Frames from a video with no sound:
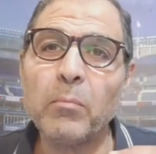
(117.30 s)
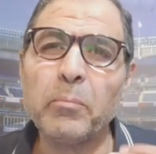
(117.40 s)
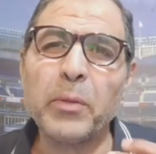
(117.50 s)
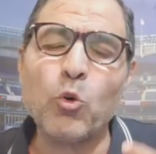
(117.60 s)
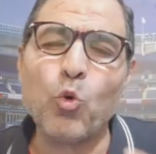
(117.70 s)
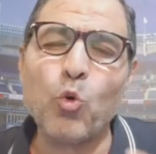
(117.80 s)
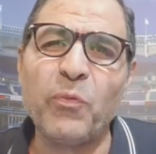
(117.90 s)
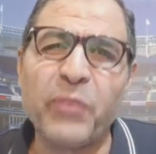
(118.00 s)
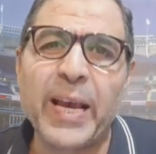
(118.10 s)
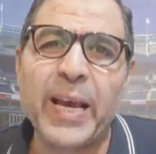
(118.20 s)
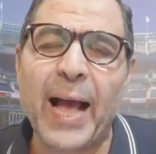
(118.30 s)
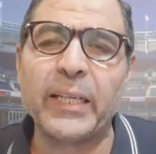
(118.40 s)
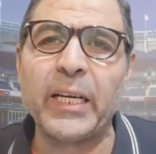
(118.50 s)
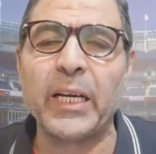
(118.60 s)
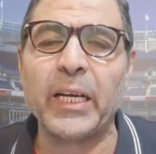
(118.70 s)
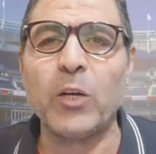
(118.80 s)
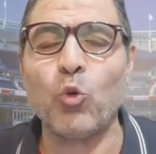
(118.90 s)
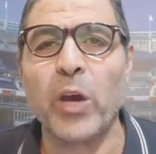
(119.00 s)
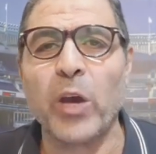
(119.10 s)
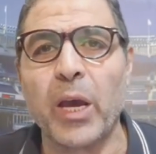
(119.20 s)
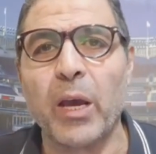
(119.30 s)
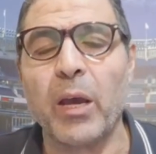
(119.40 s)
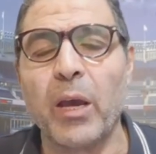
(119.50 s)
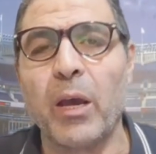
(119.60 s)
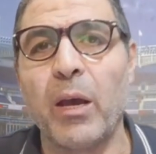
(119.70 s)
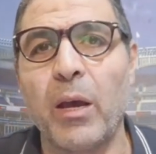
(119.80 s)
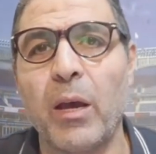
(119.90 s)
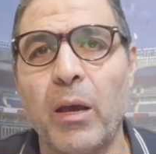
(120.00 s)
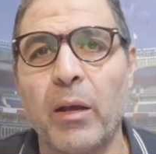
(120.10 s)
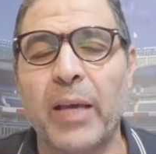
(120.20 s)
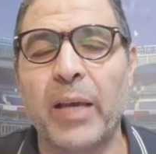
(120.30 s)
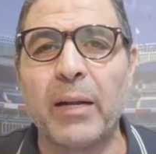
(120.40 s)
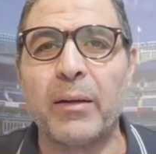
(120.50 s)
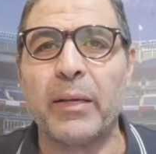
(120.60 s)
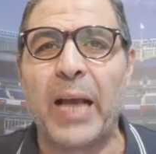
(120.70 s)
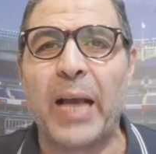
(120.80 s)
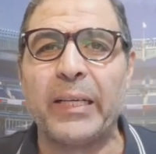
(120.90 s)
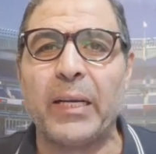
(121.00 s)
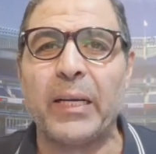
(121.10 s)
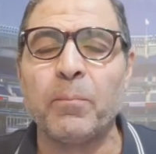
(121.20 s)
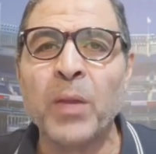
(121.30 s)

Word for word: بيقول فيه يعني انه ايه آه آه كان يعني